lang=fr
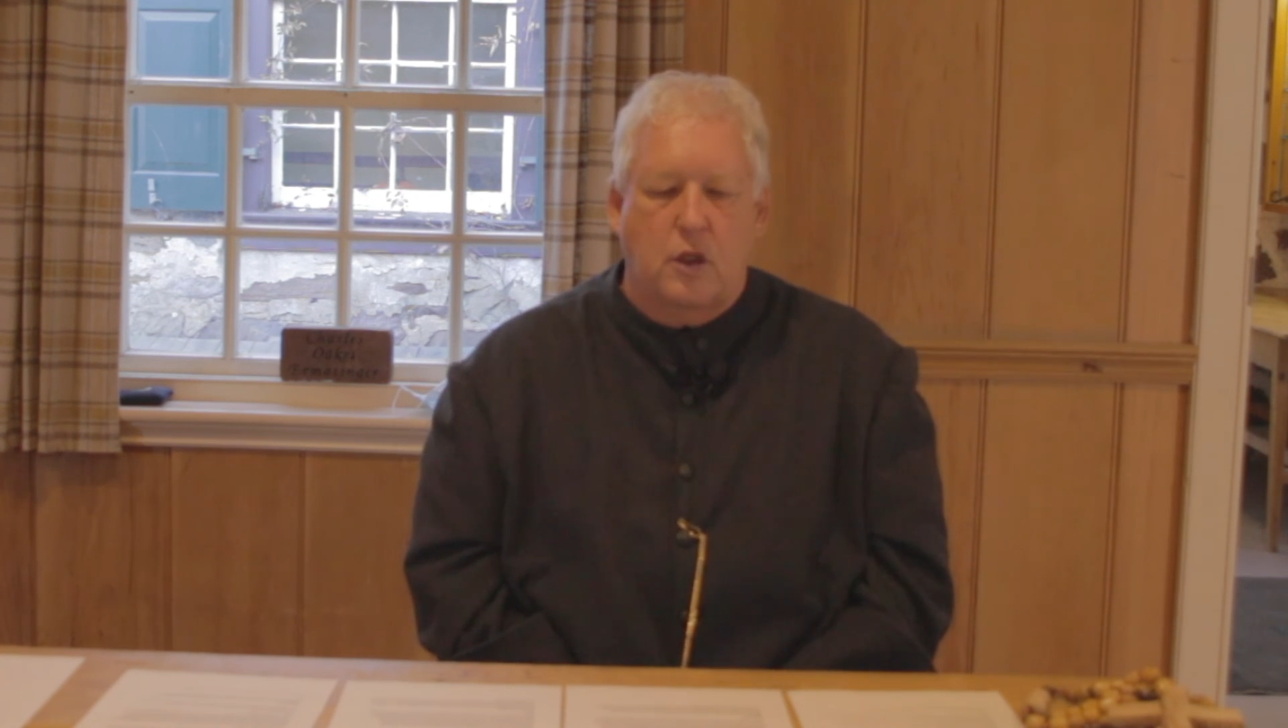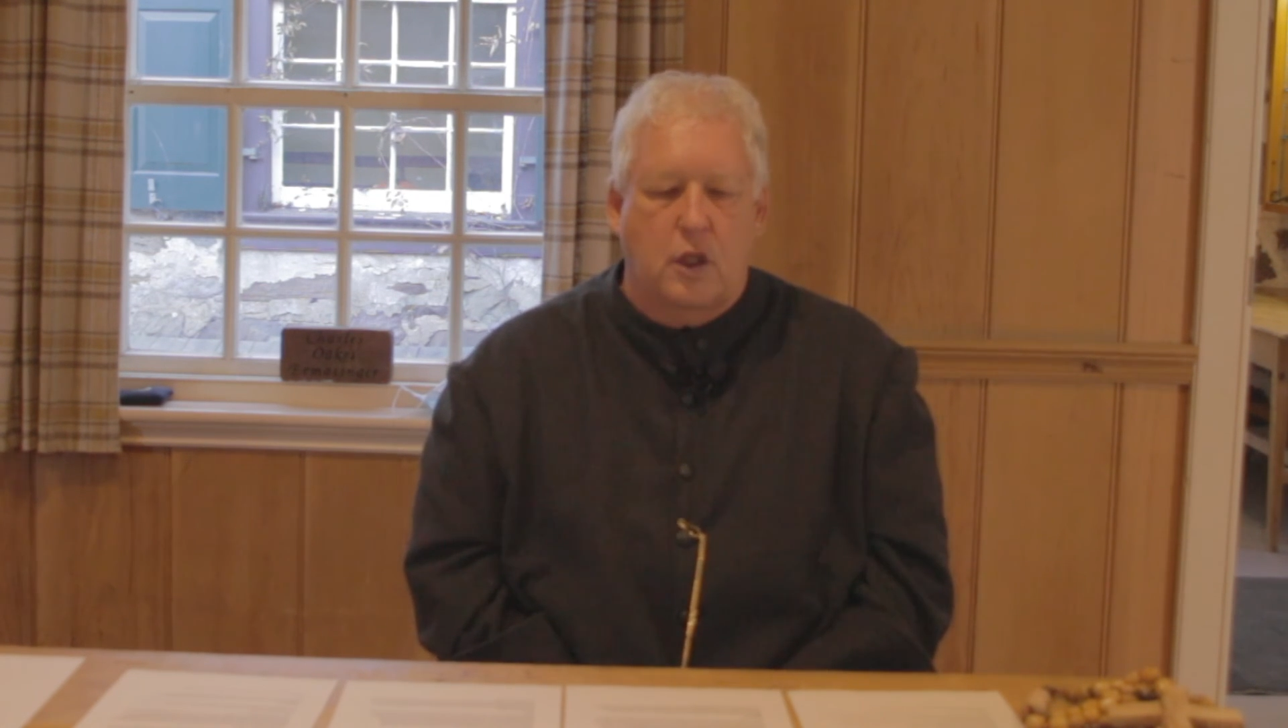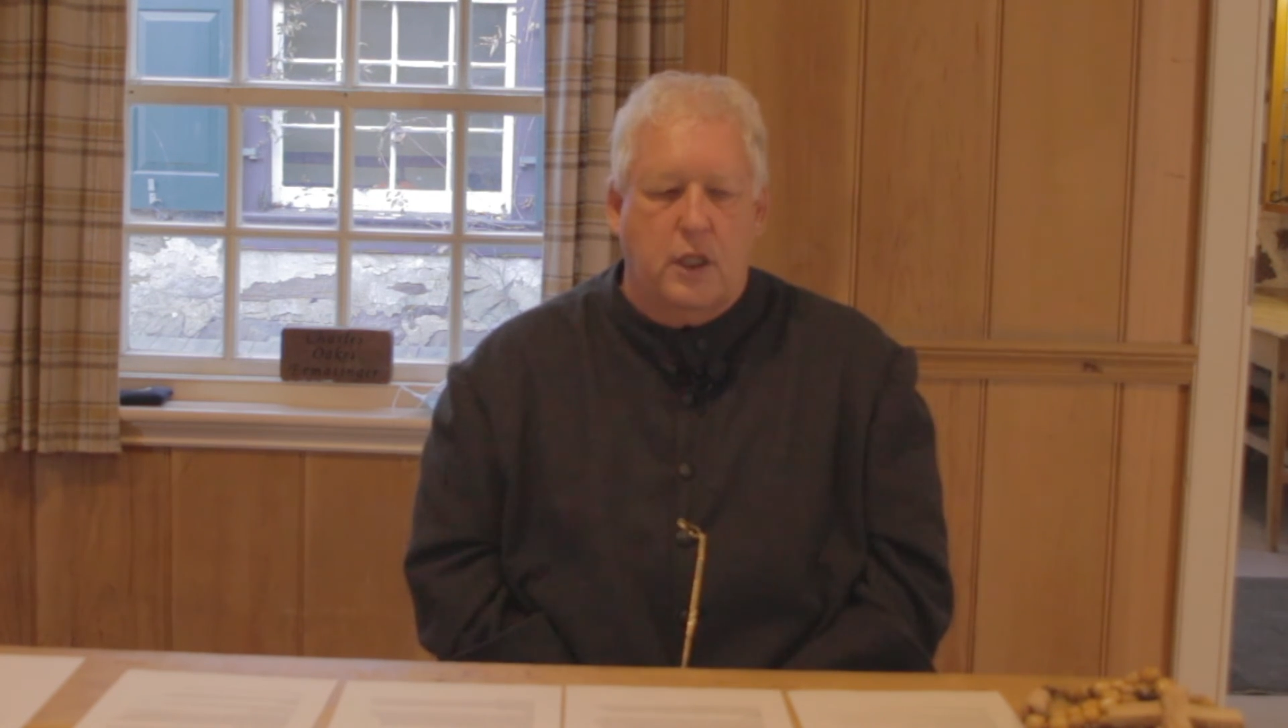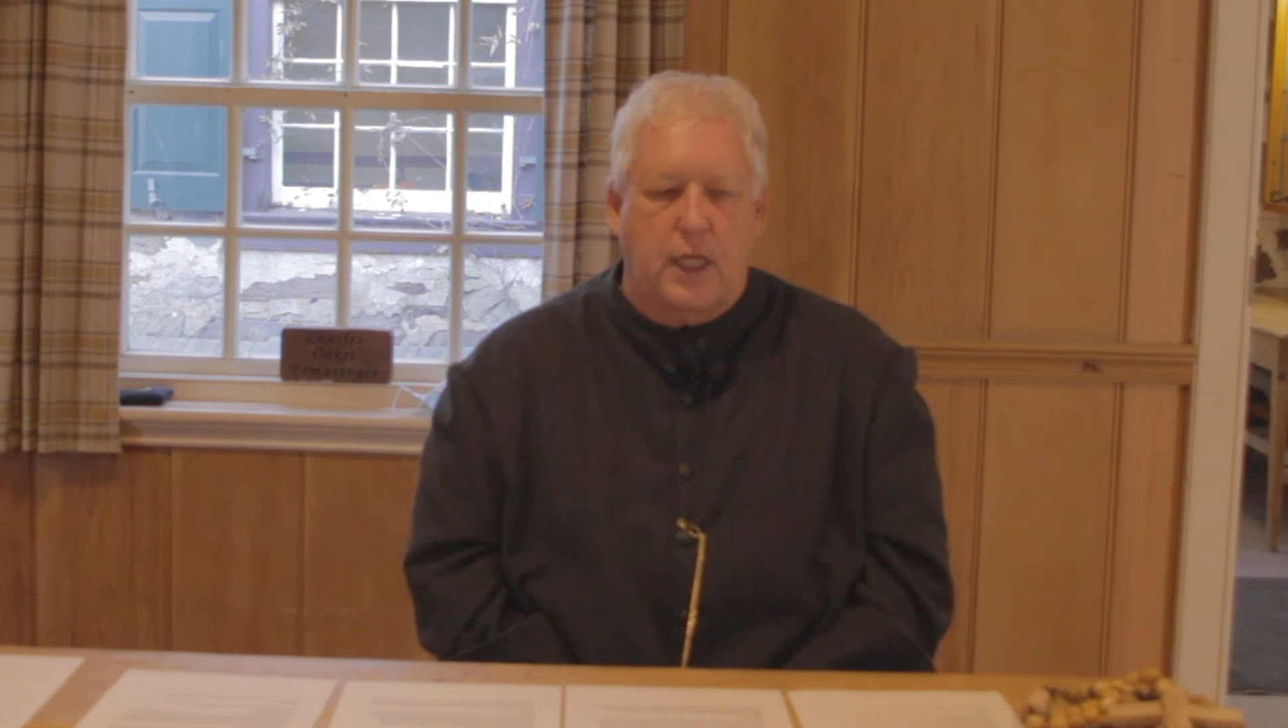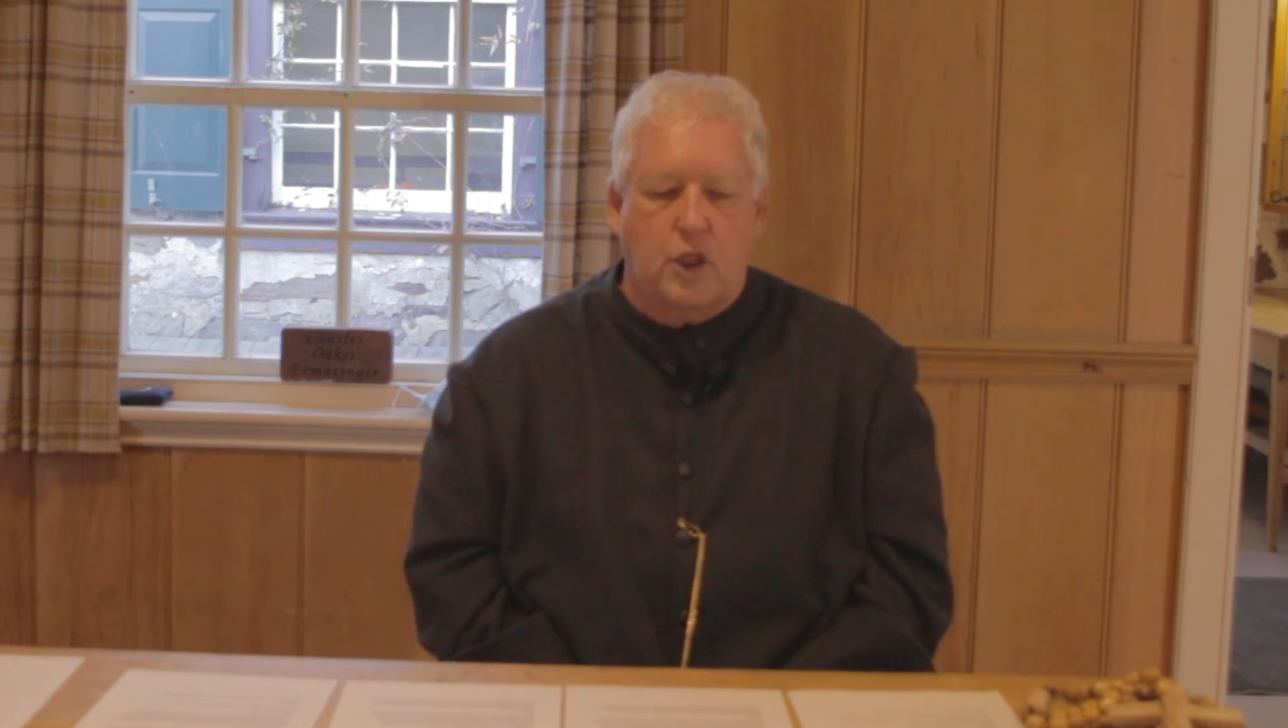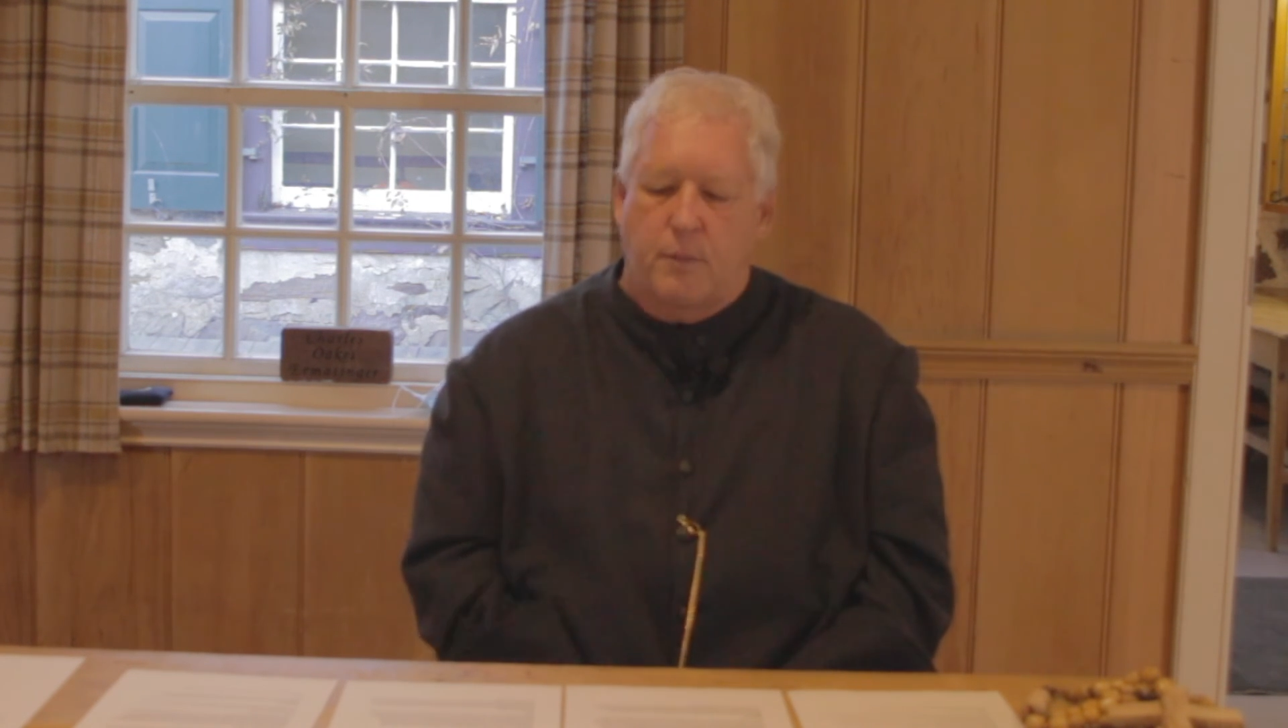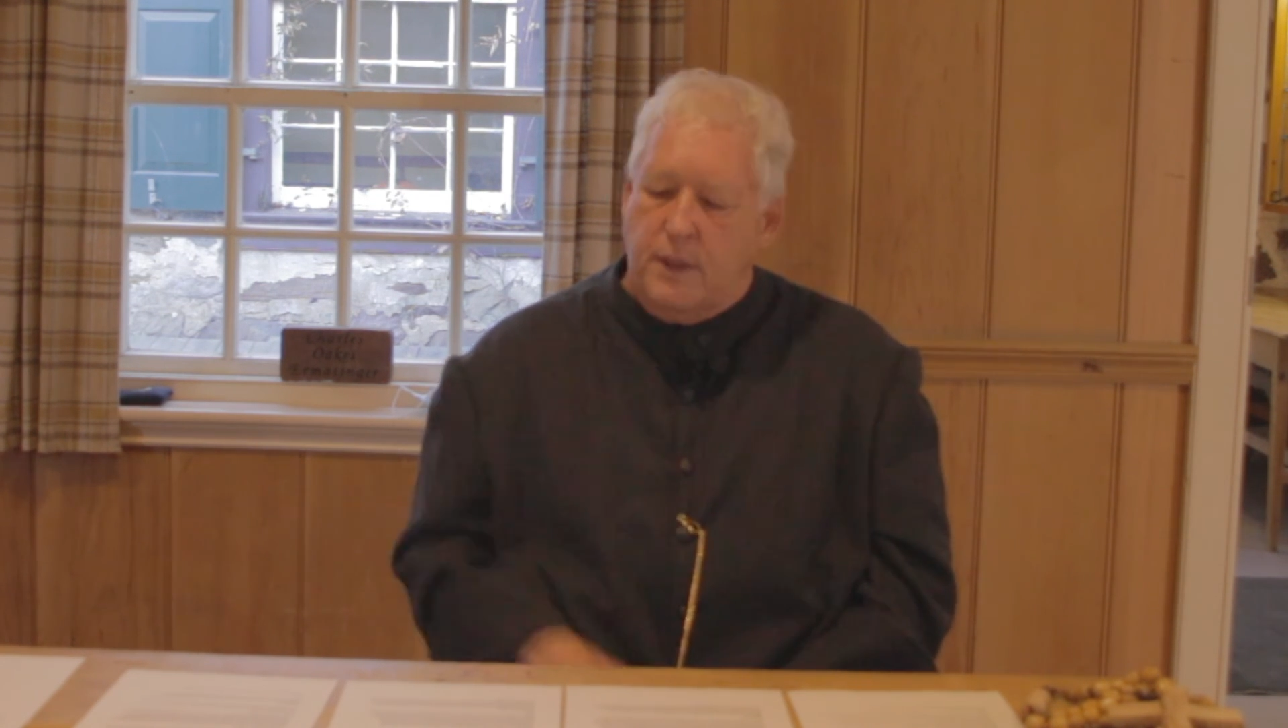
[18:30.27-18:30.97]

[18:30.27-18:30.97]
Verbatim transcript: notre région.